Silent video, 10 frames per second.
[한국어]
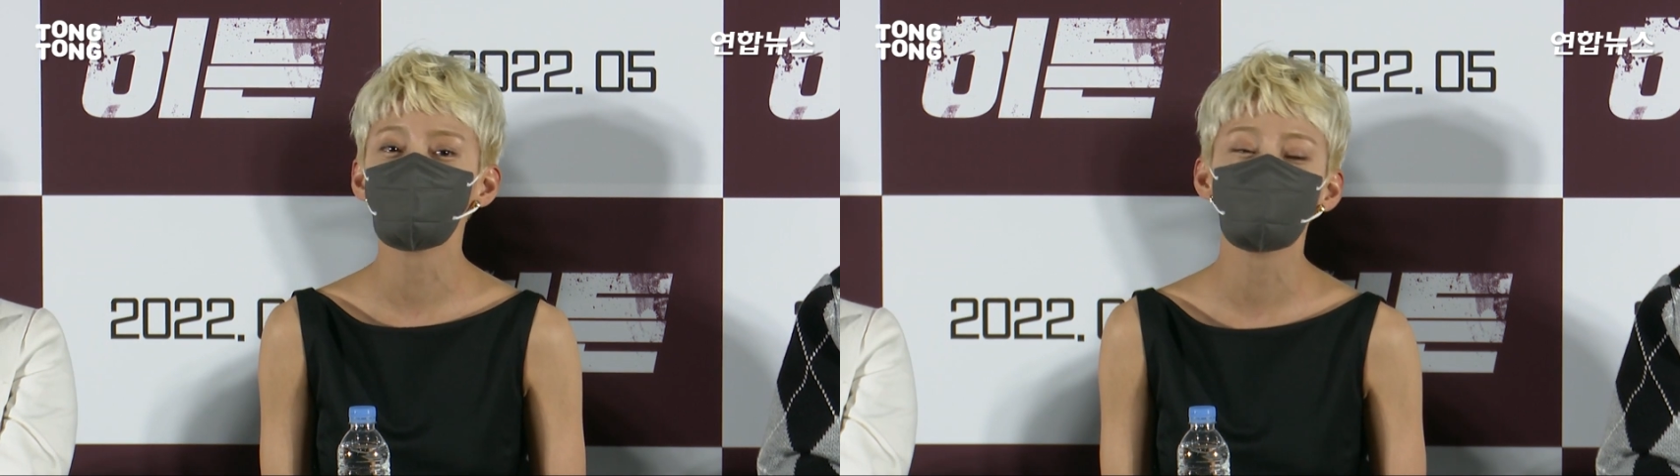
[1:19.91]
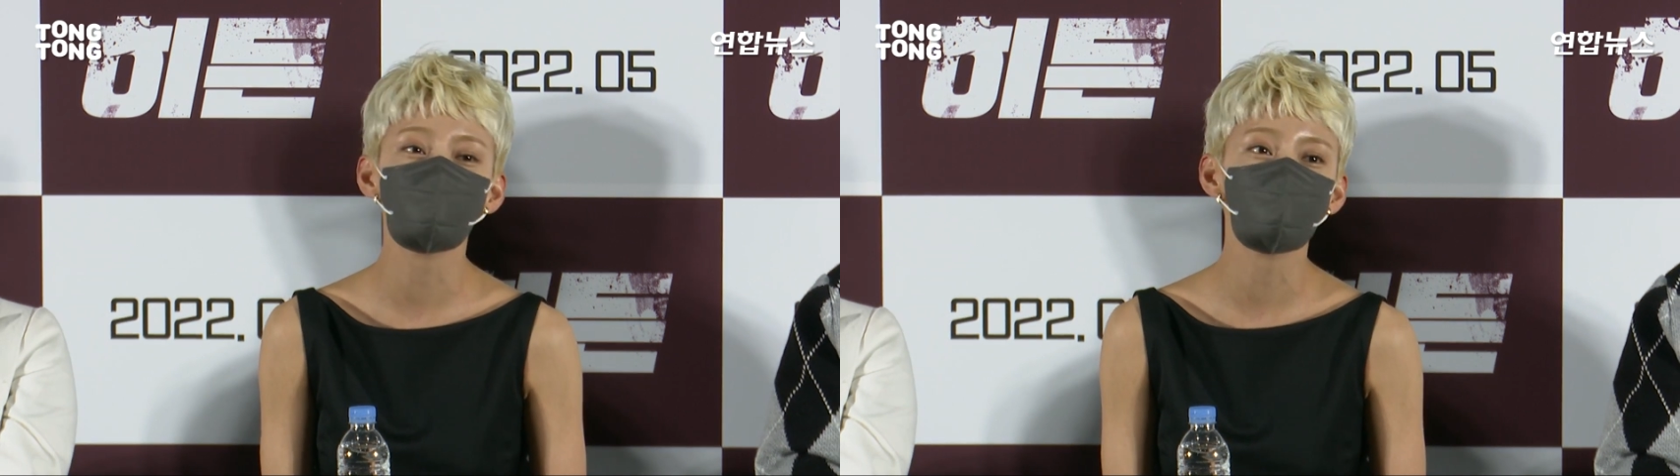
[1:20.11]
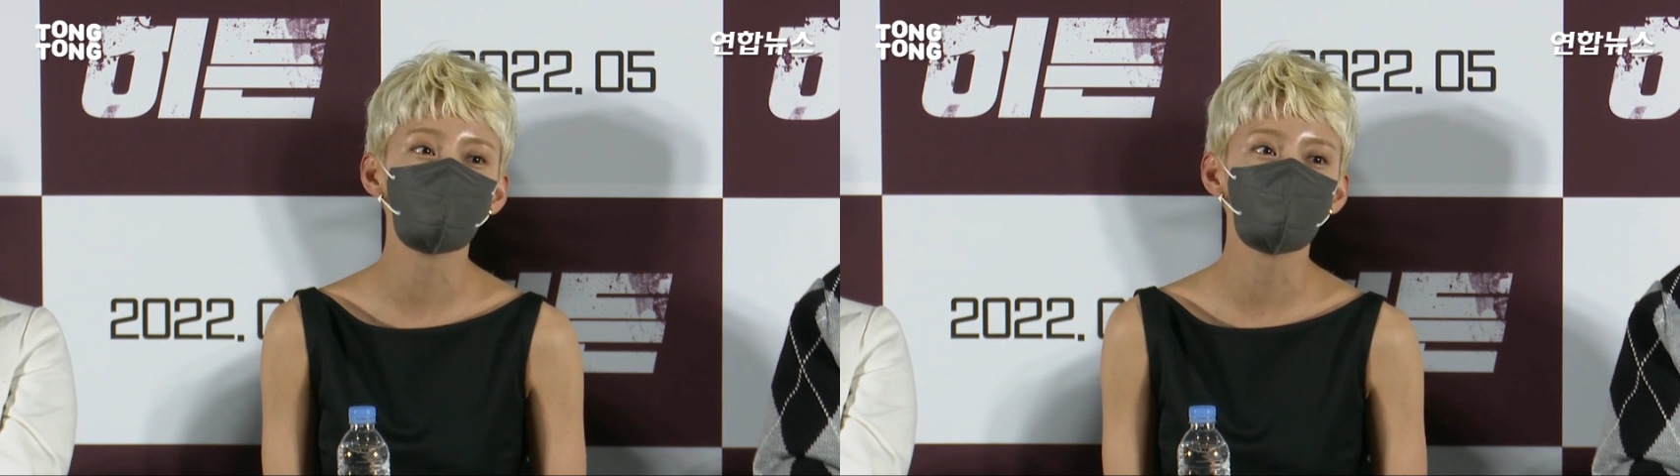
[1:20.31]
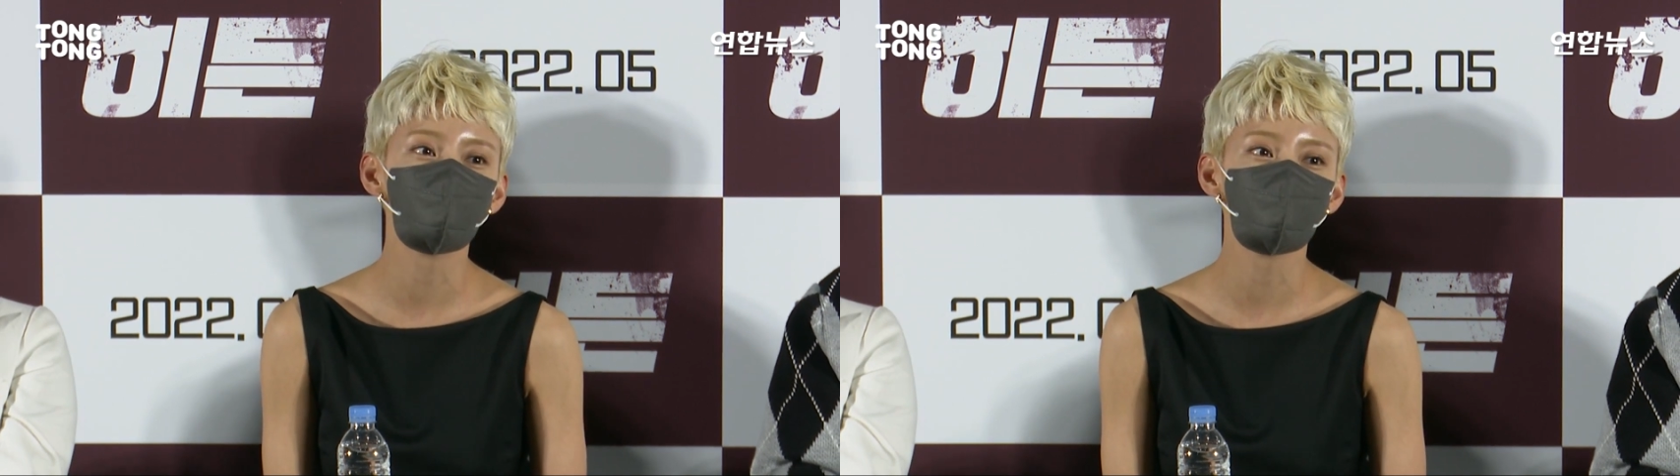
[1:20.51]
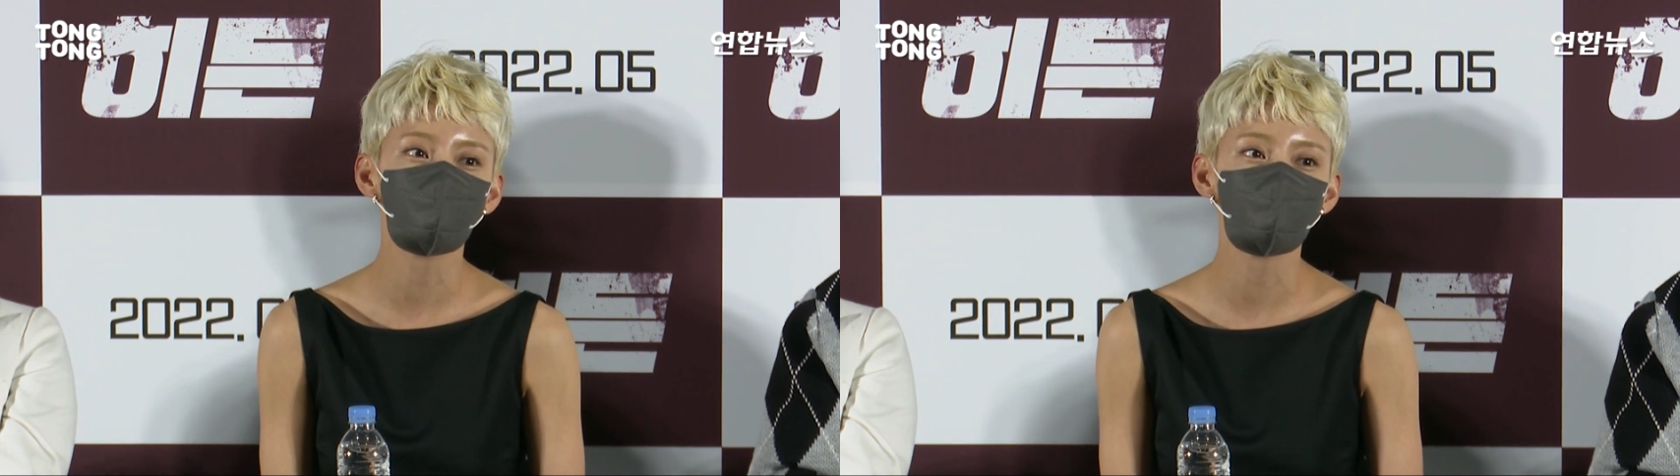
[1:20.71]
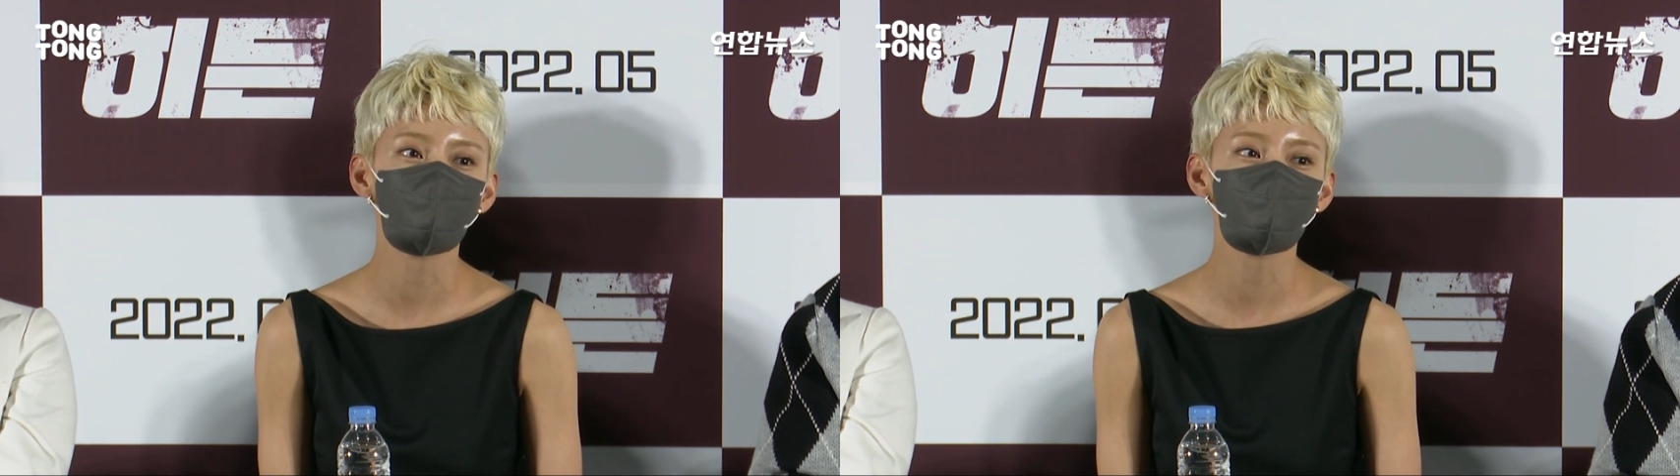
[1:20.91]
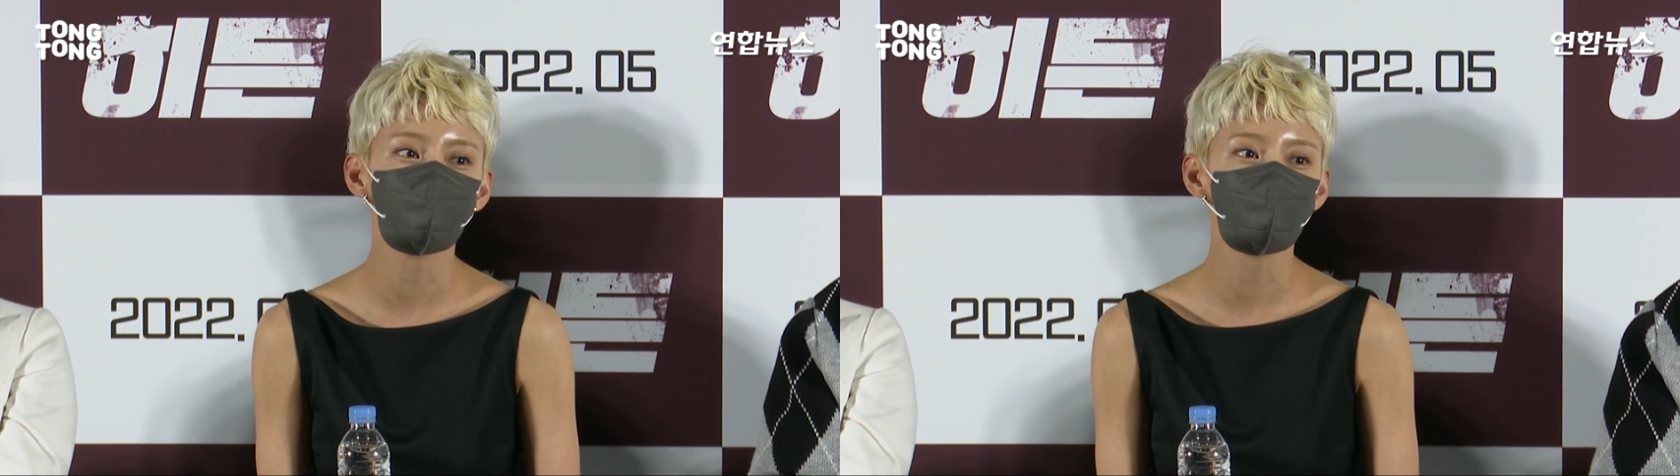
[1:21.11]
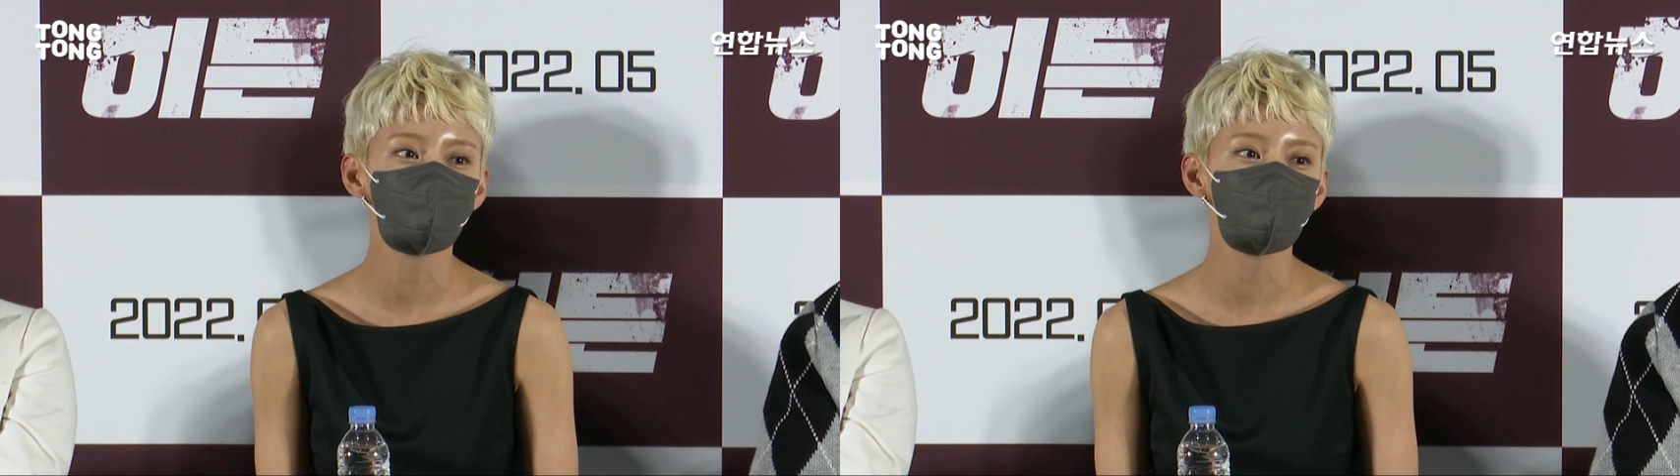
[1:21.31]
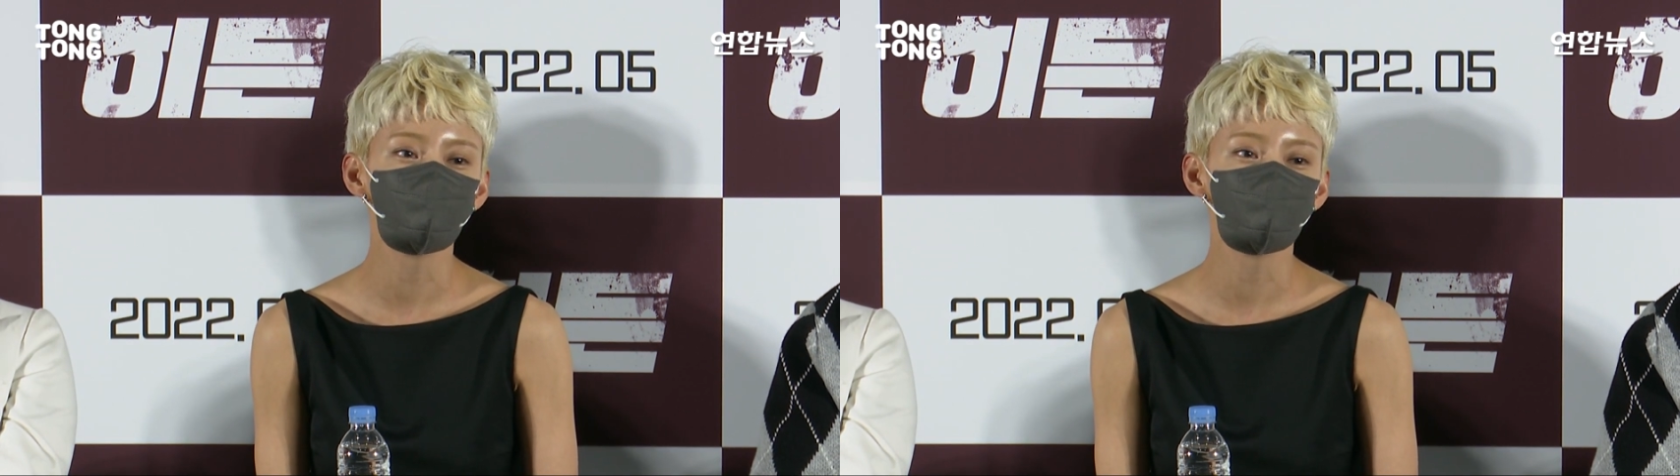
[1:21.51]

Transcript: 이걸 어, 게임이라고